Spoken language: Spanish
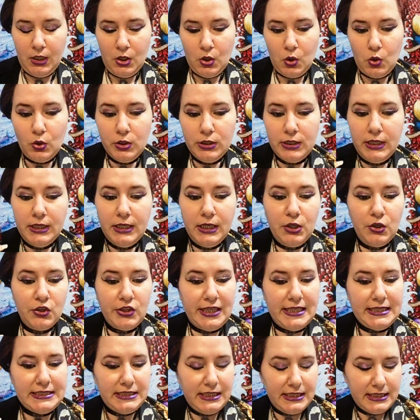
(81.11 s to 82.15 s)
Contiene
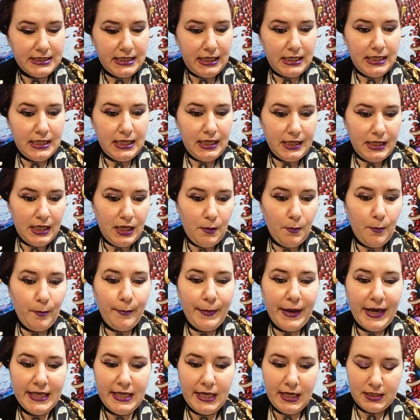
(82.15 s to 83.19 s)
notas de salida de
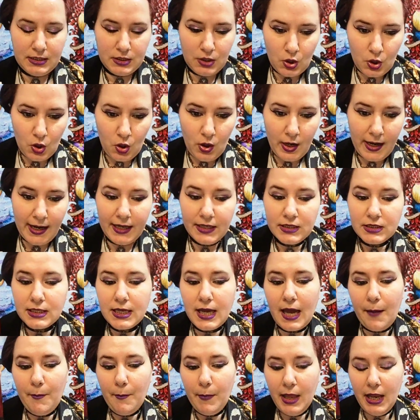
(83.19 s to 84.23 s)
bayas rojas,
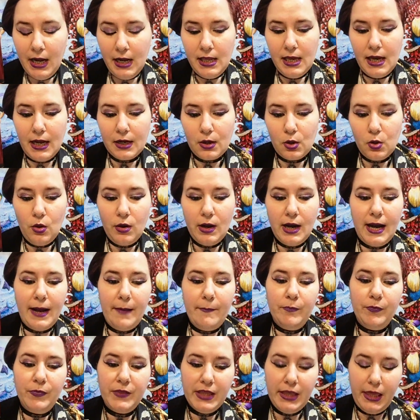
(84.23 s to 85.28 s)
camelia
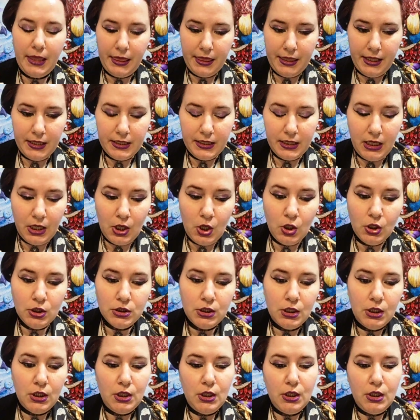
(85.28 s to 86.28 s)
roja y cítricos,